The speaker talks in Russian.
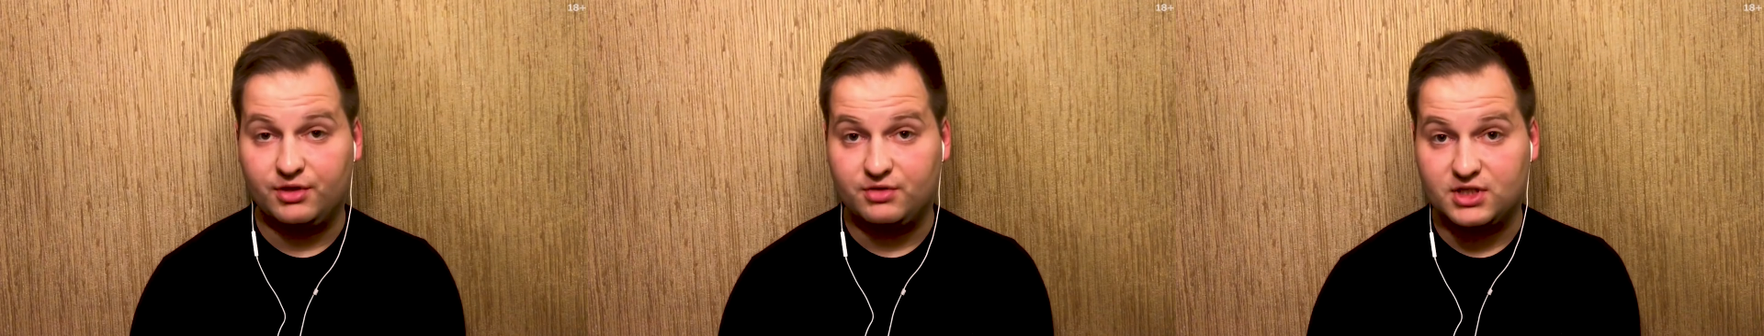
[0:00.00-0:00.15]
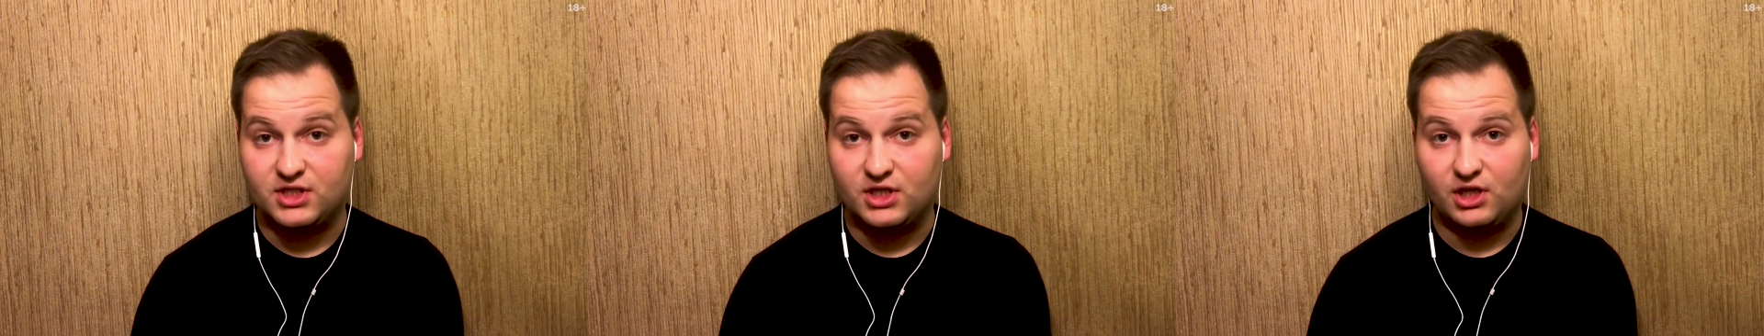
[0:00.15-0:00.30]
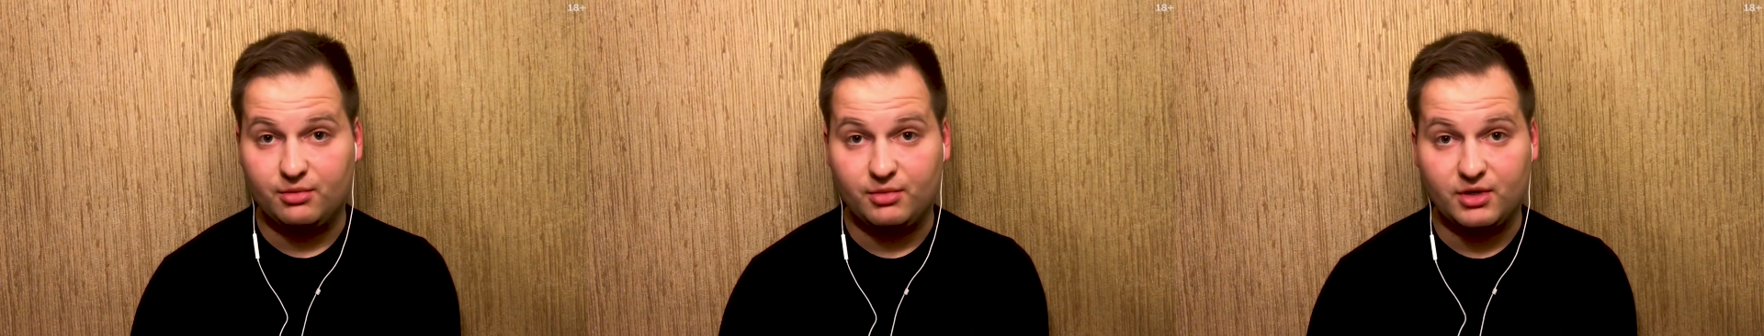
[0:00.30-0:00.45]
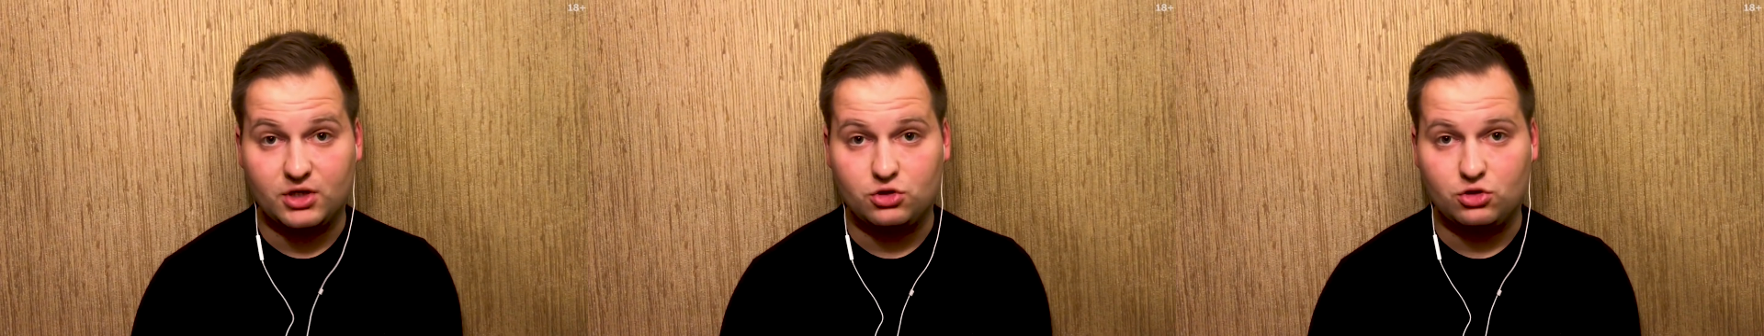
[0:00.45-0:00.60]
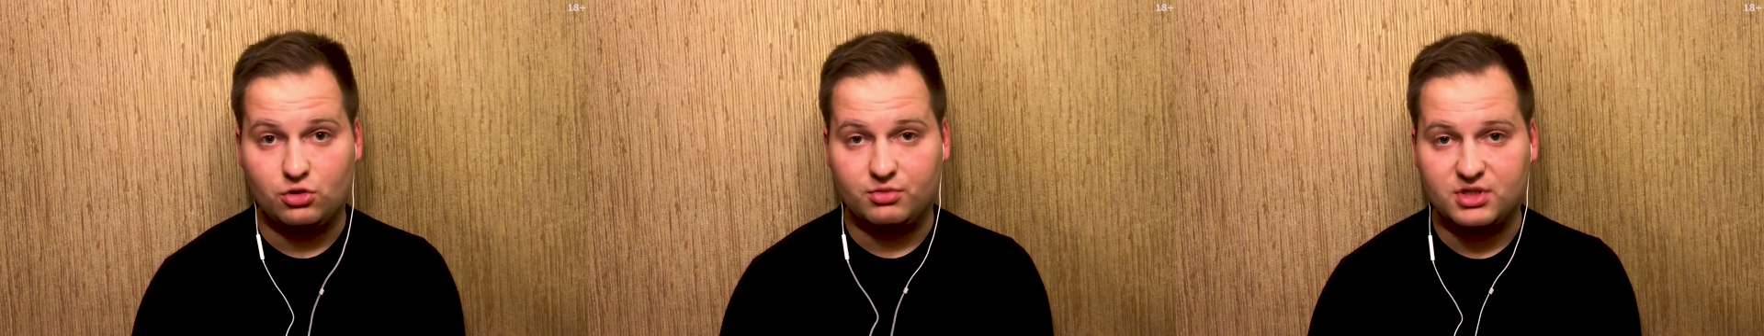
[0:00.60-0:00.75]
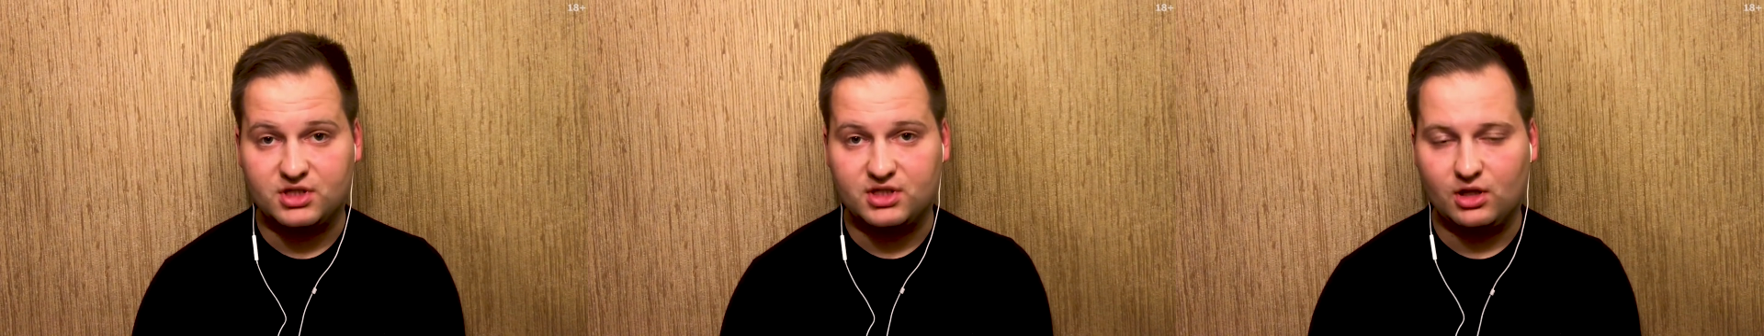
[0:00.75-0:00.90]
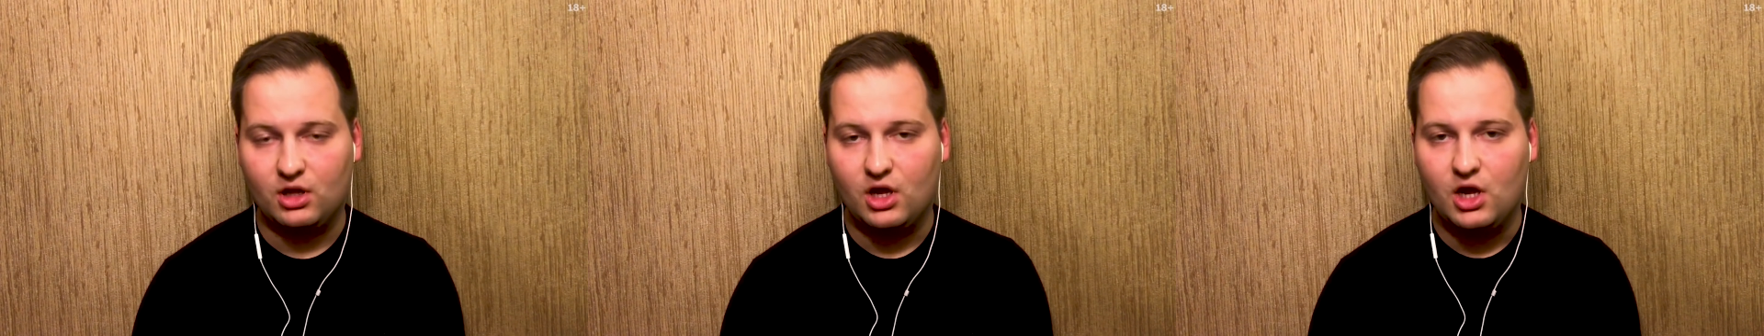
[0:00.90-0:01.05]
и в целом Артем
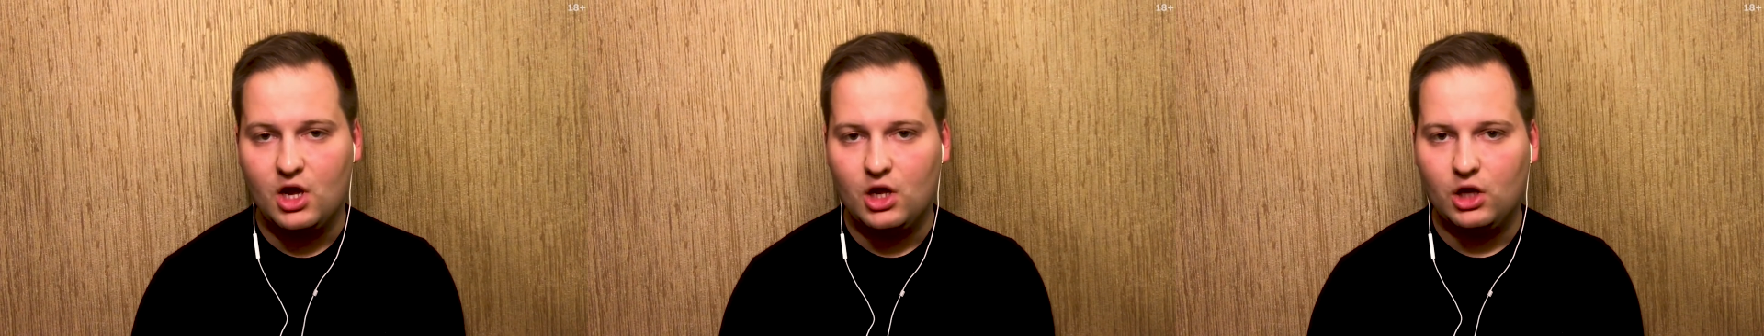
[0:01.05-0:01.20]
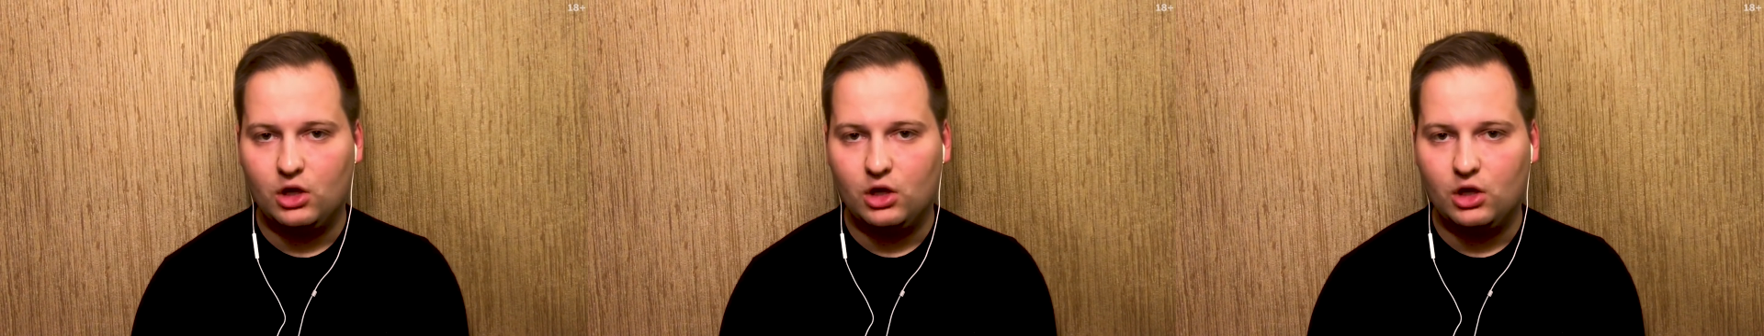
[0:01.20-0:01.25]
стал